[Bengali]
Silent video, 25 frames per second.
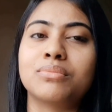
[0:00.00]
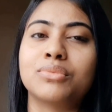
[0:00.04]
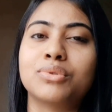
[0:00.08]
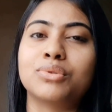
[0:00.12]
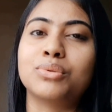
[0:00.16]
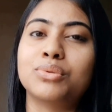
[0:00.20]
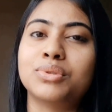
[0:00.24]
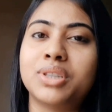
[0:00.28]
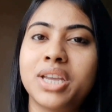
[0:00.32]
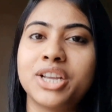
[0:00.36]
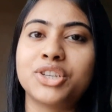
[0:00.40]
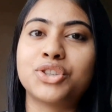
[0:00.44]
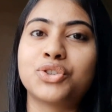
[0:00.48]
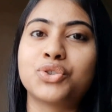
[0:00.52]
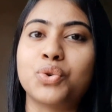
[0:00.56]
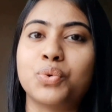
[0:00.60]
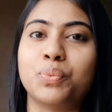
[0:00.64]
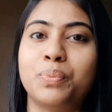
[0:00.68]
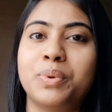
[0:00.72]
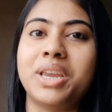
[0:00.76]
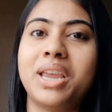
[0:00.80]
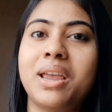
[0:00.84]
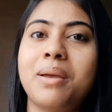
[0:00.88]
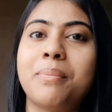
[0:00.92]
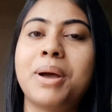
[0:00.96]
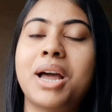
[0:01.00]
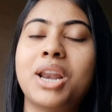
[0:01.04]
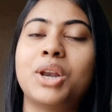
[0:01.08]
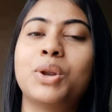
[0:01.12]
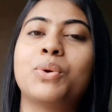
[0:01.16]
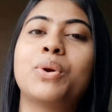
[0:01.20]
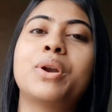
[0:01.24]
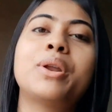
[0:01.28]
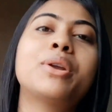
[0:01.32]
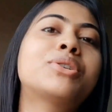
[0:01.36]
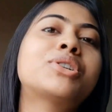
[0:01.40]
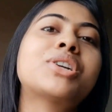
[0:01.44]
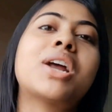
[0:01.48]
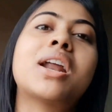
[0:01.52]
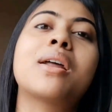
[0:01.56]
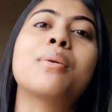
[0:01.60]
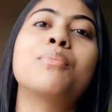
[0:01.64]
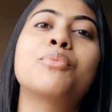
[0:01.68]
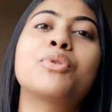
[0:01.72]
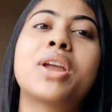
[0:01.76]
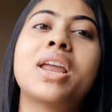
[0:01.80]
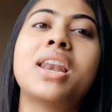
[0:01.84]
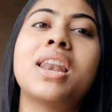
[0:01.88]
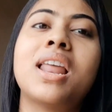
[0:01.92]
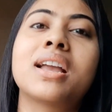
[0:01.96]
দুধে চুবিয়ে ভালো করে সারা
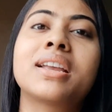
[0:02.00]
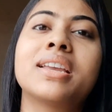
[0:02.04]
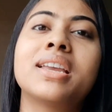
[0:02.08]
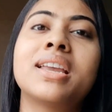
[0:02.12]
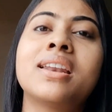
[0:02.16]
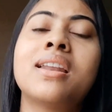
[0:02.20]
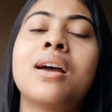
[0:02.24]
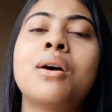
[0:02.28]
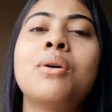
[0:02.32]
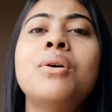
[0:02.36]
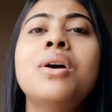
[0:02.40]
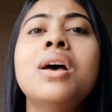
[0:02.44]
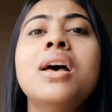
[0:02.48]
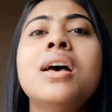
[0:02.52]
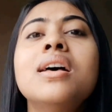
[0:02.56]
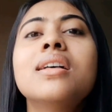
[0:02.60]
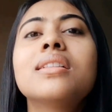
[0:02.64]
মুখে লাগিয়ে নাও